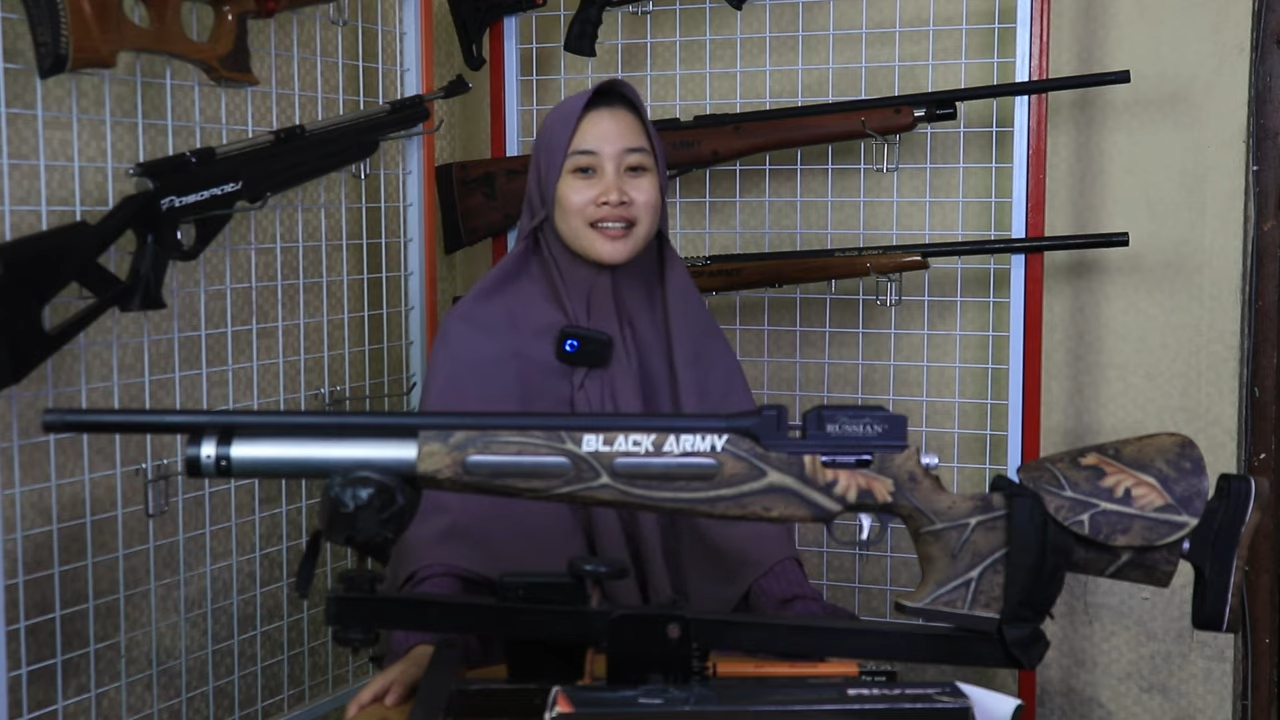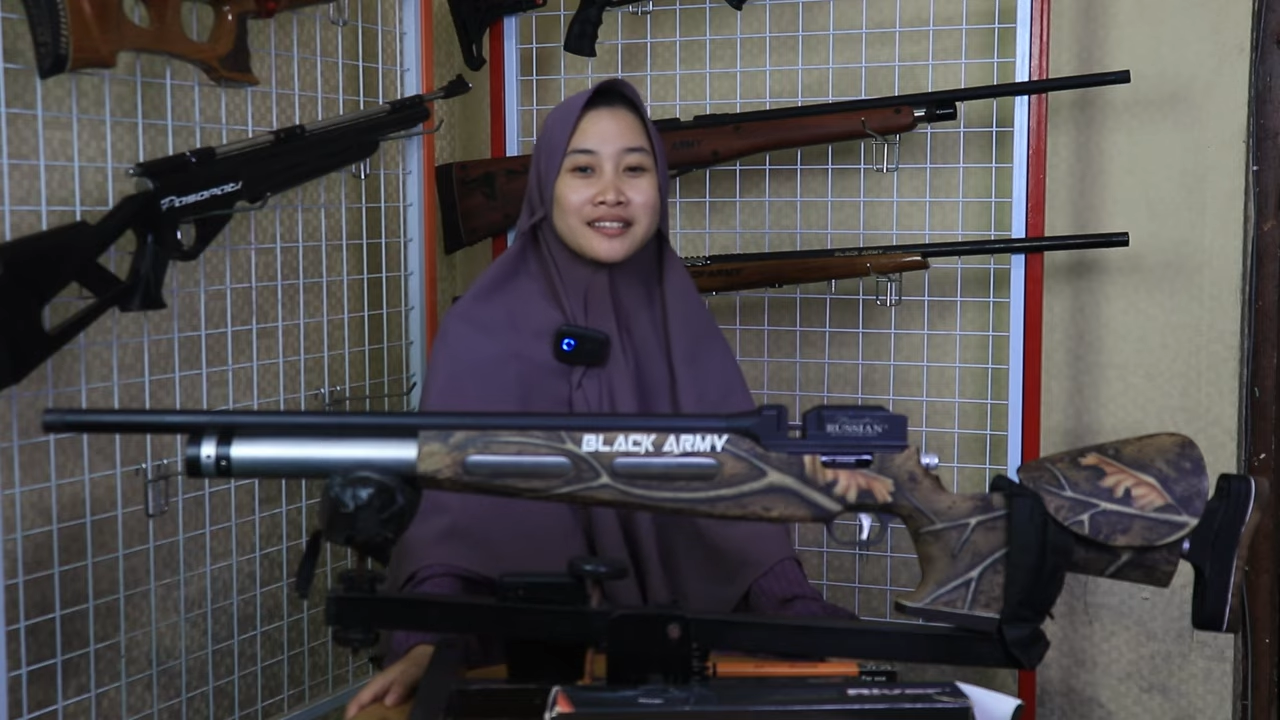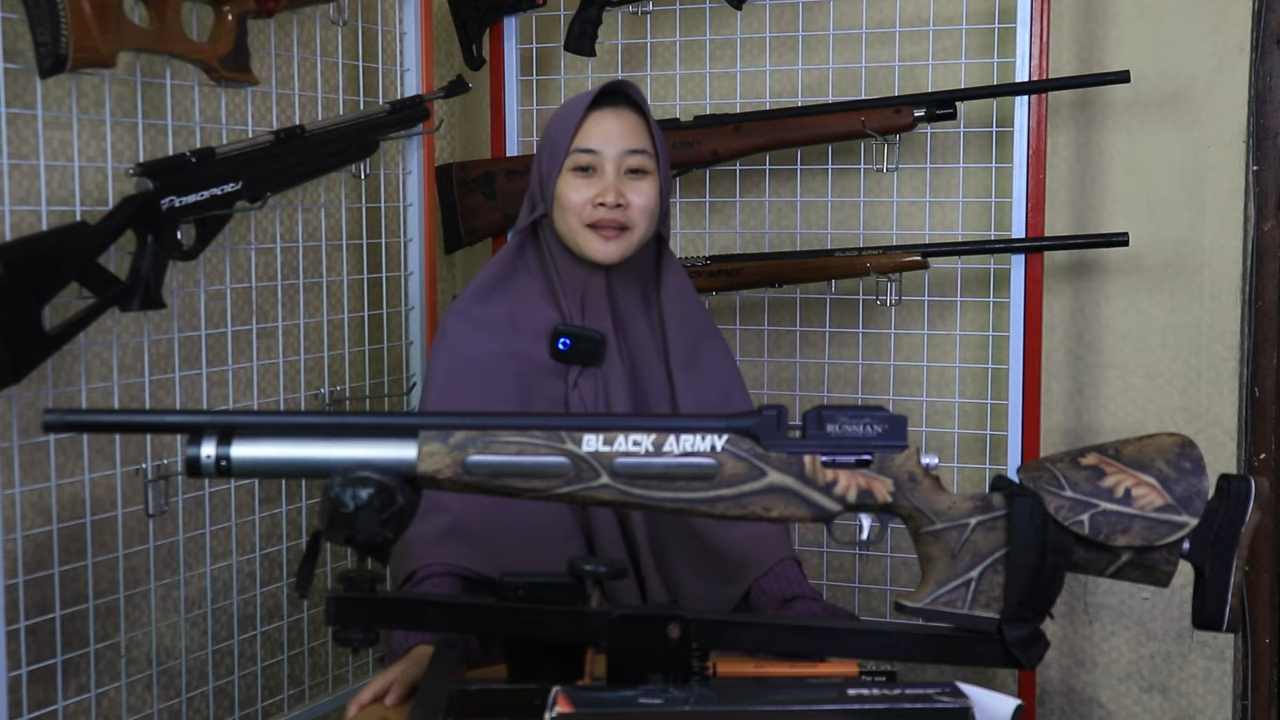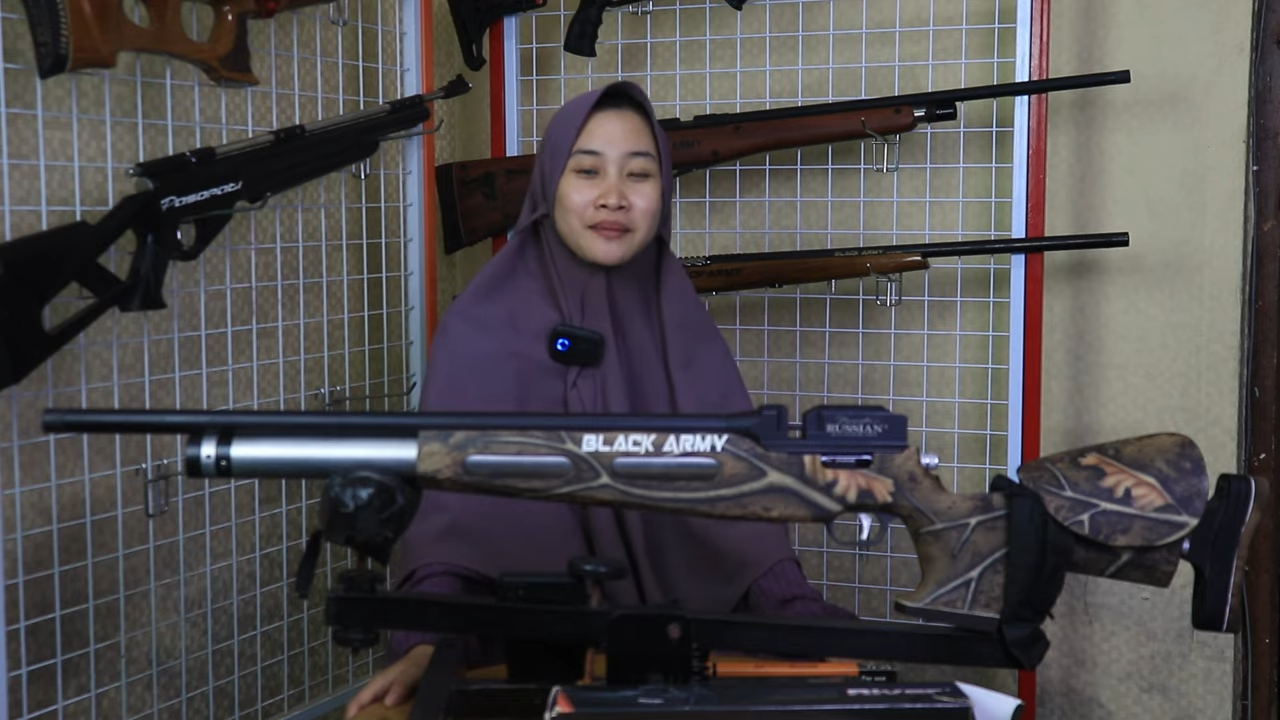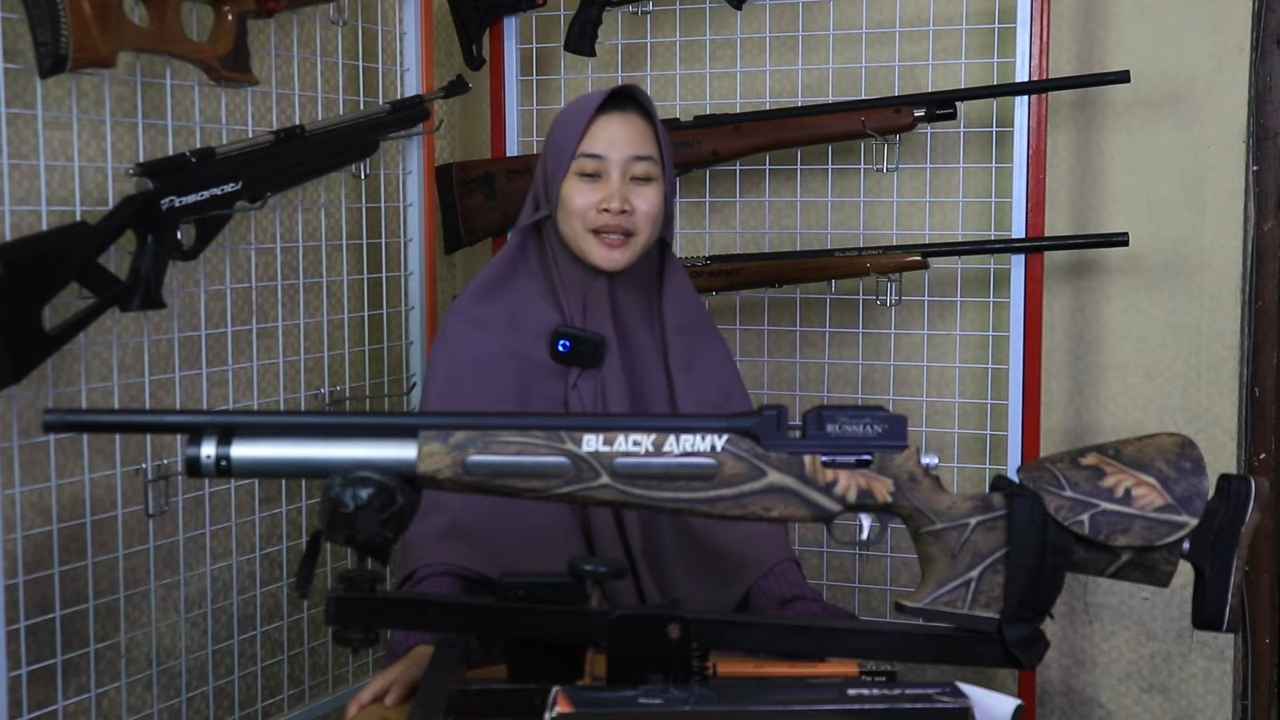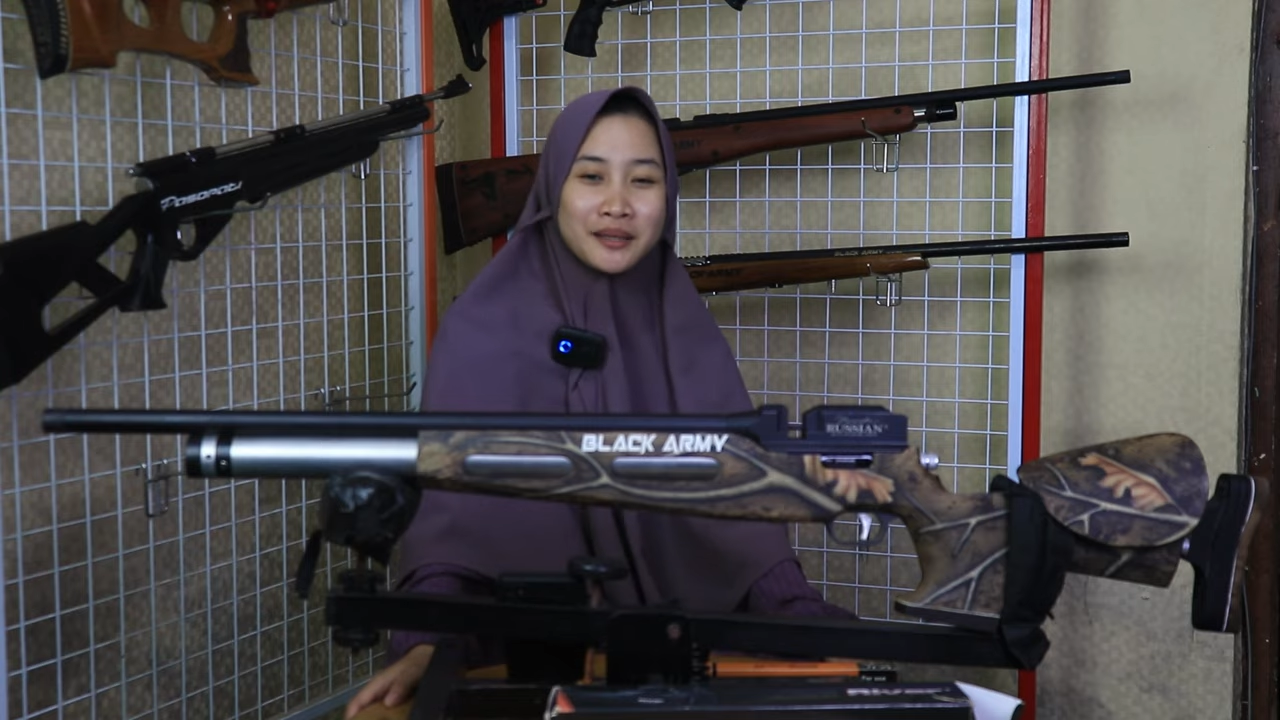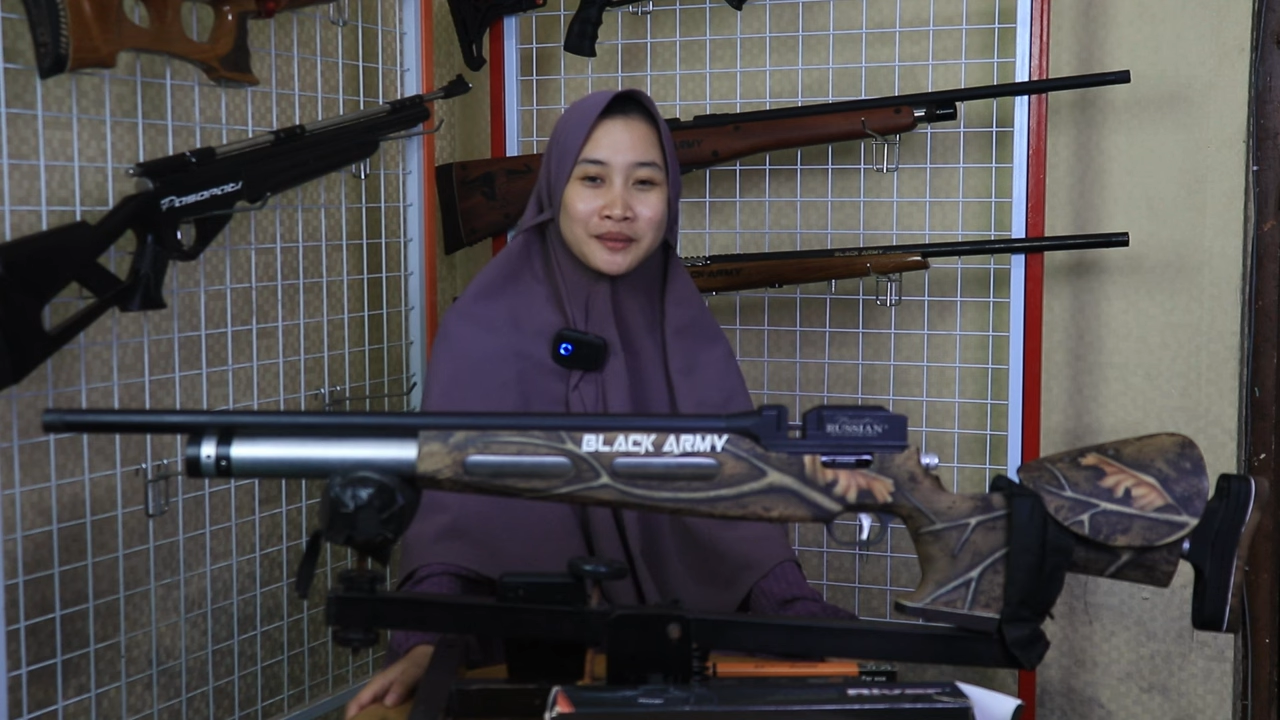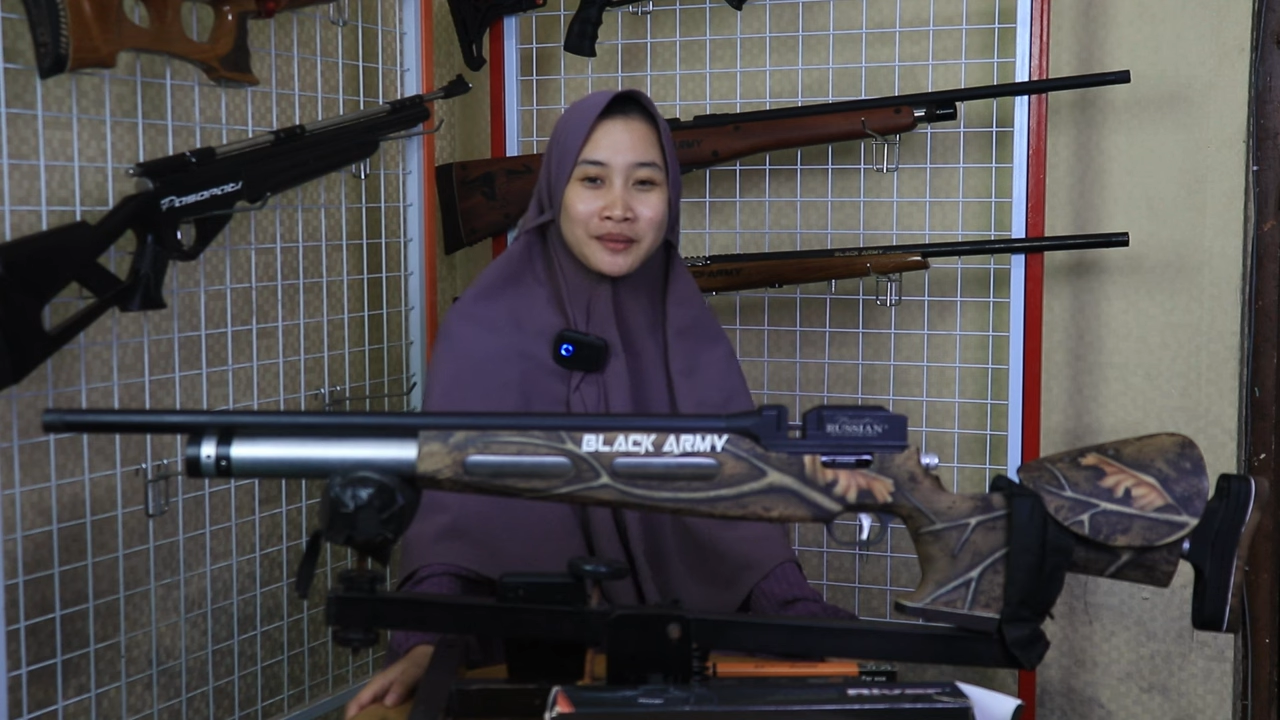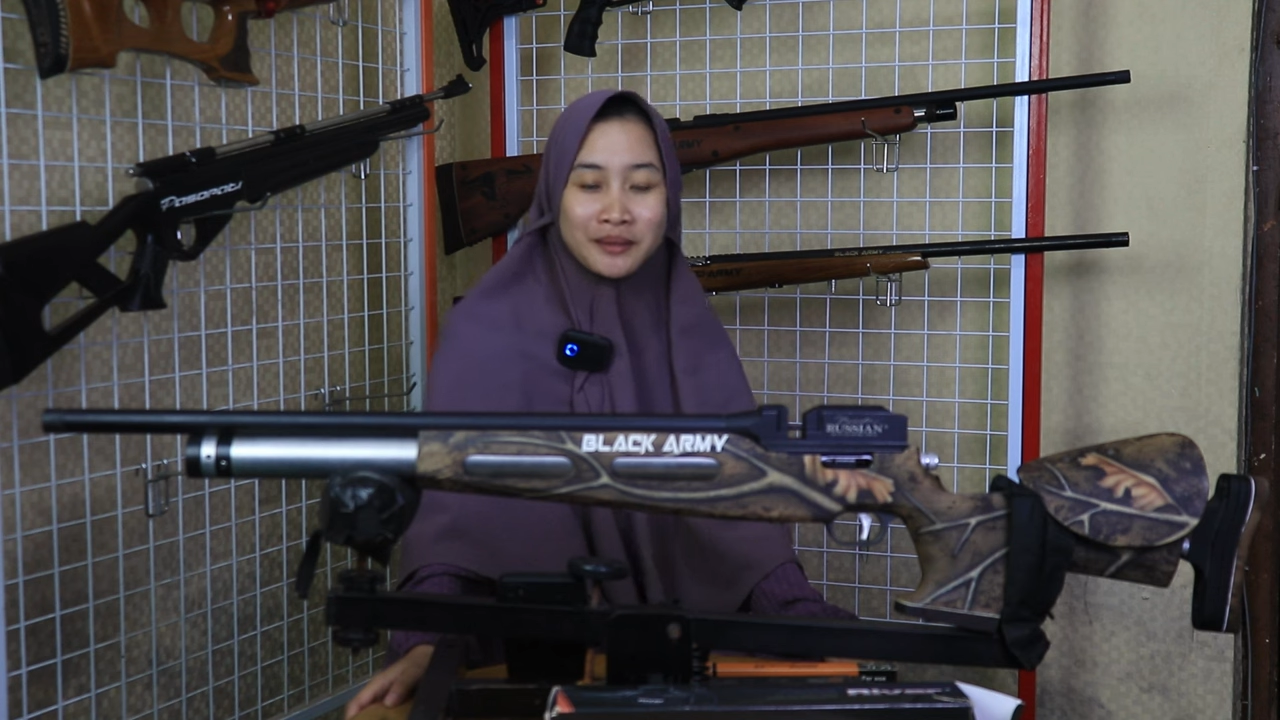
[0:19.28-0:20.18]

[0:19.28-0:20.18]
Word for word: Assalamualaikum